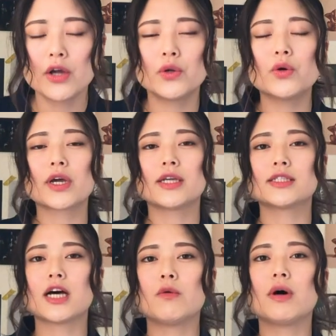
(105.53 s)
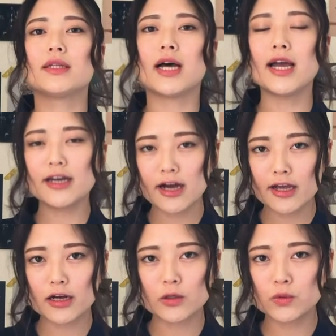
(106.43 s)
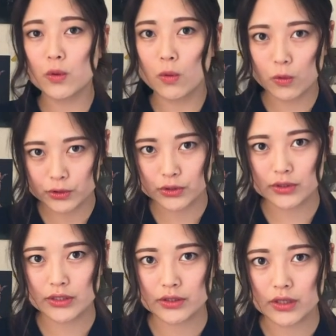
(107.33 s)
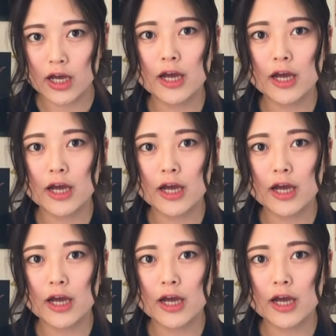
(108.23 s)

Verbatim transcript: 良源さんは大改革を起こすんです